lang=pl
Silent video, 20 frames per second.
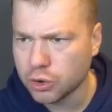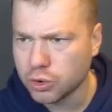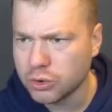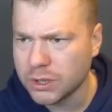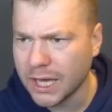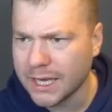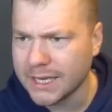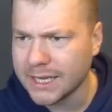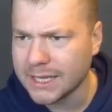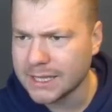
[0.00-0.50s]

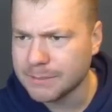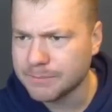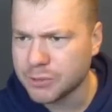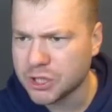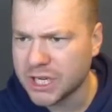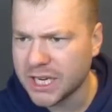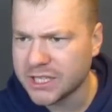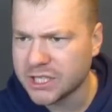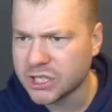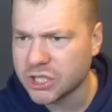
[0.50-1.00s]
Tutaj jest
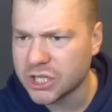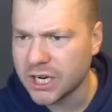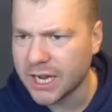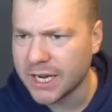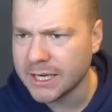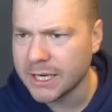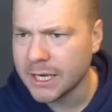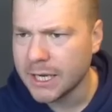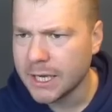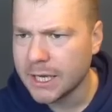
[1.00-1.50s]

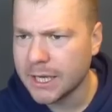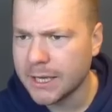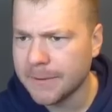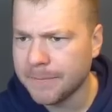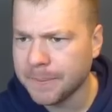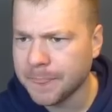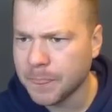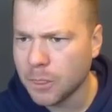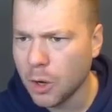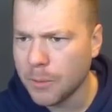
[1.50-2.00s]
przestrzeń.
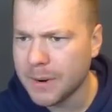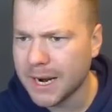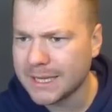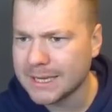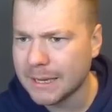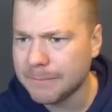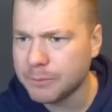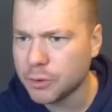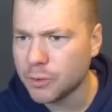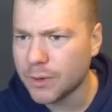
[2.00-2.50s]
dobra,
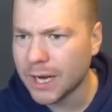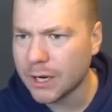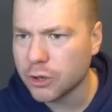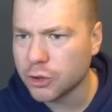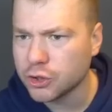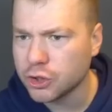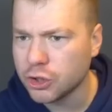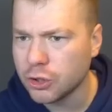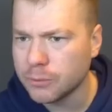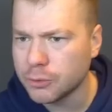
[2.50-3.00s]
ta piłka
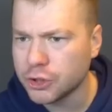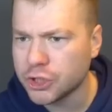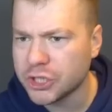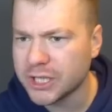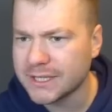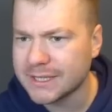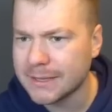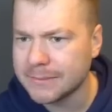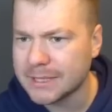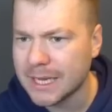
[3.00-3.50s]
Kozinio musi
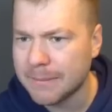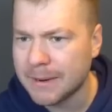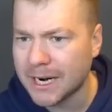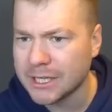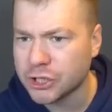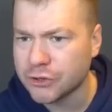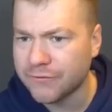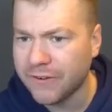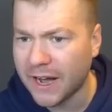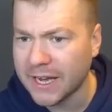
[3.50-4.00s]
się z tym
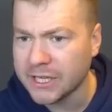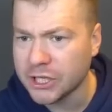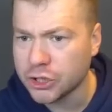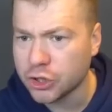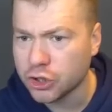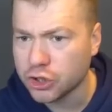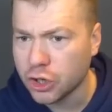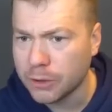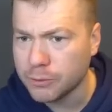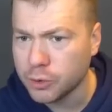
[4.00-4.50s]
zabrać. Fajnie
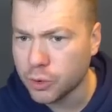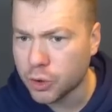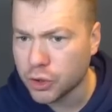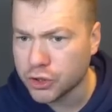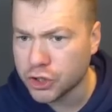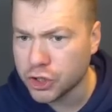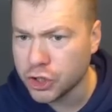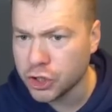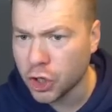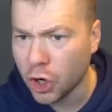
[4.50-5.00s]
to zrobił
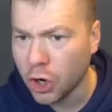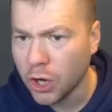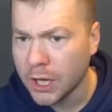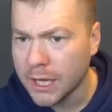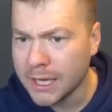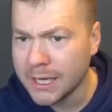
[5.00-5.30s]
Kozinio.